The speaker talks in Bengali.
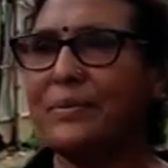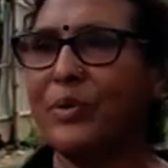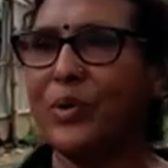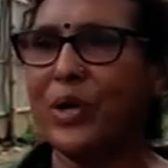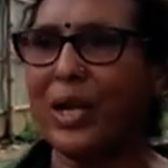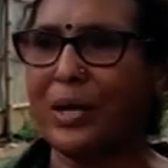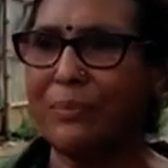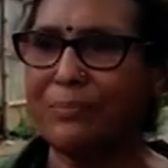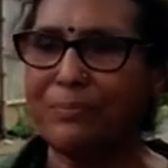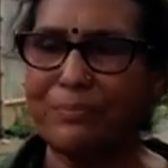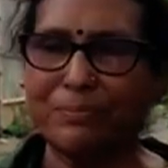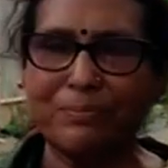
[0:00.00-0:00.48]

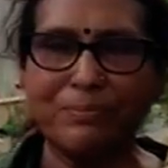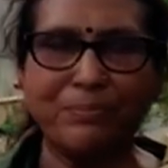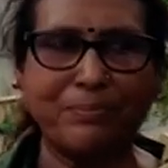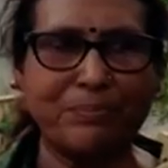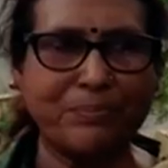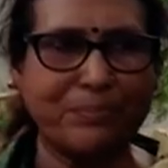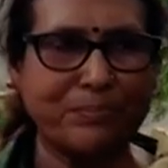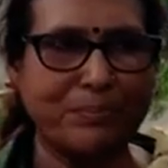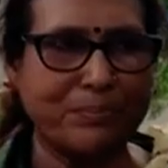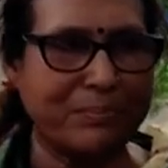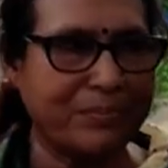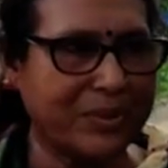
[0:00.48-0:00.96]
ওরা
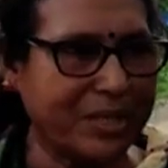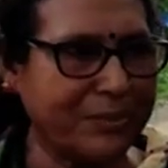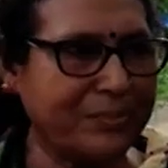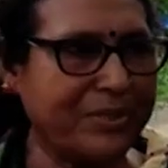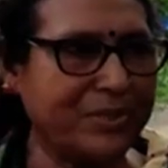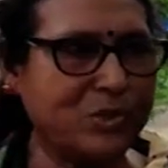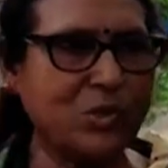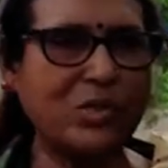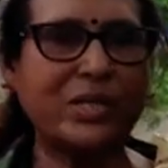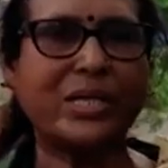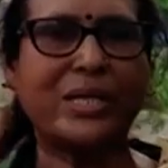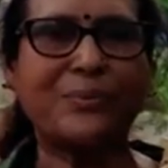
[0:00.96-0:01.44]
মানে
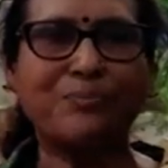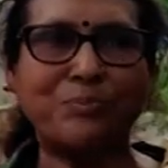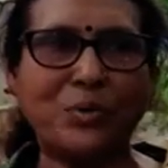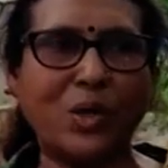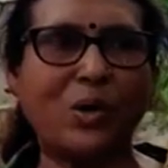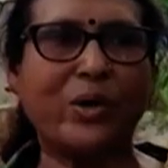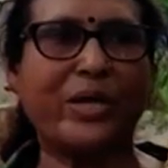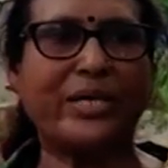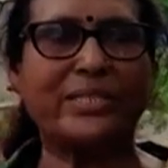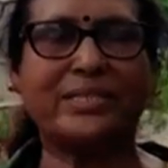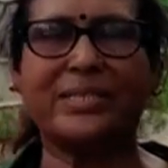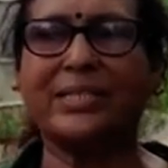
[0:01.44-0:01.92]
ভীষণ ক্ষিপ্ত
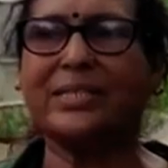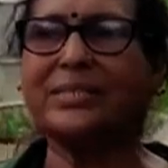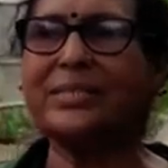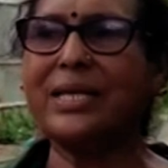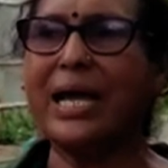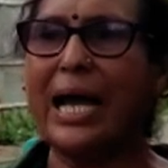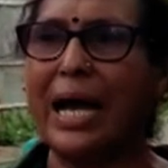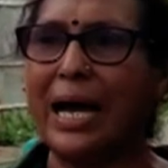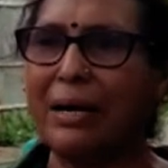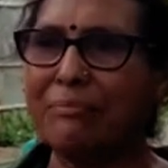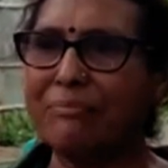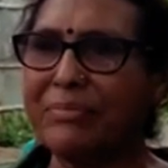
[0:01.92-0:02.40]
হয়েছে যে
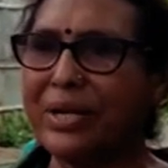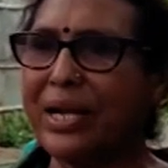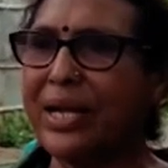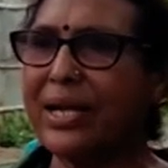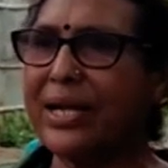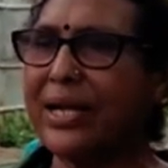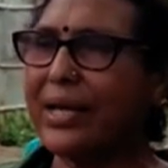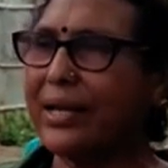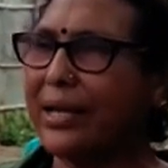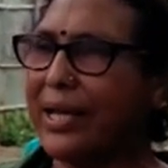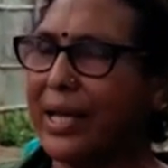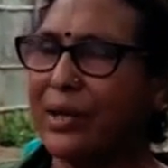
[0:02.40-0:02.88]
আমরা
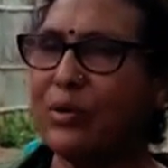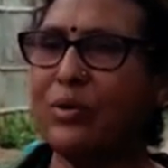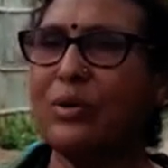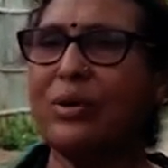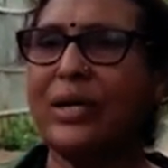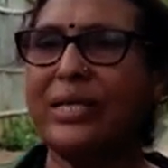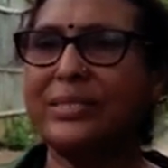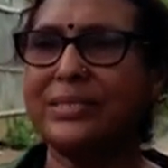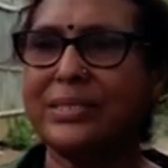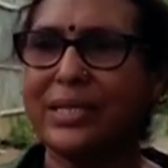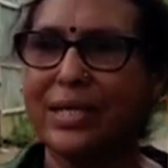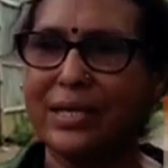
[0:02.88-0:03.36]
কেন
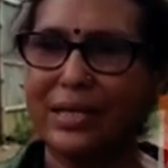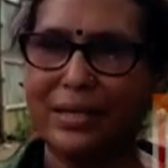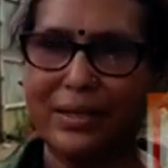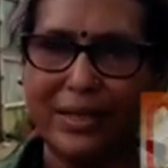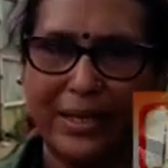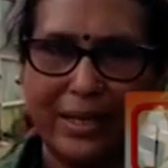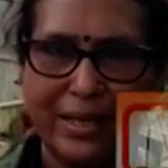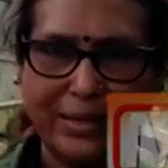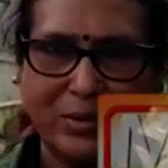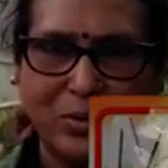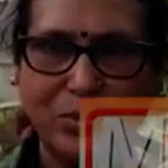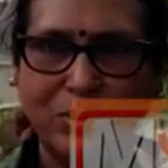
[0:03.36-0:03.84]
আজকে
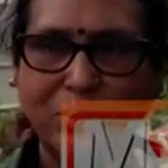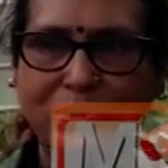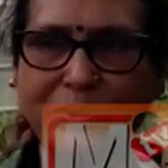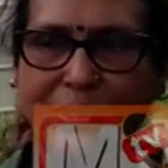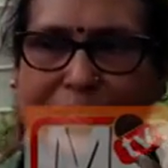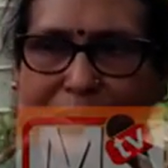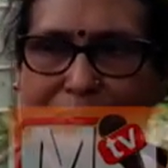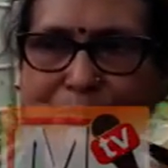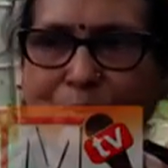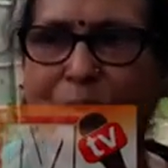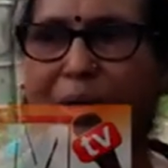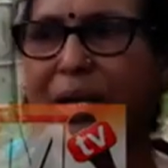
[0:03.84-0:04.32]
এত
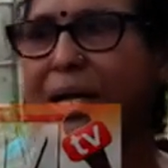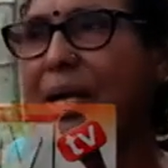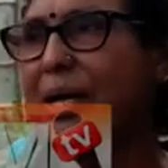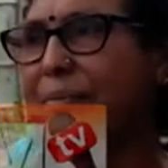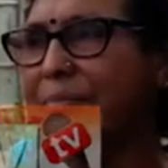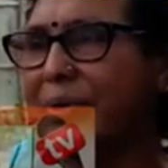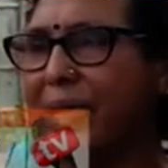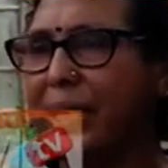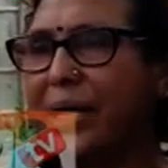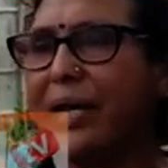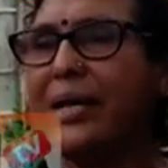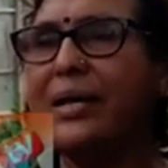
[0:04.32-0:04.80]
দিন পরে
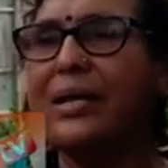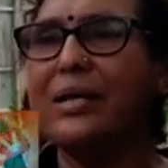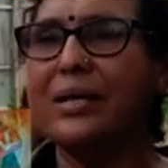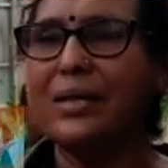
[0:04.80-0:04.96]
আমরা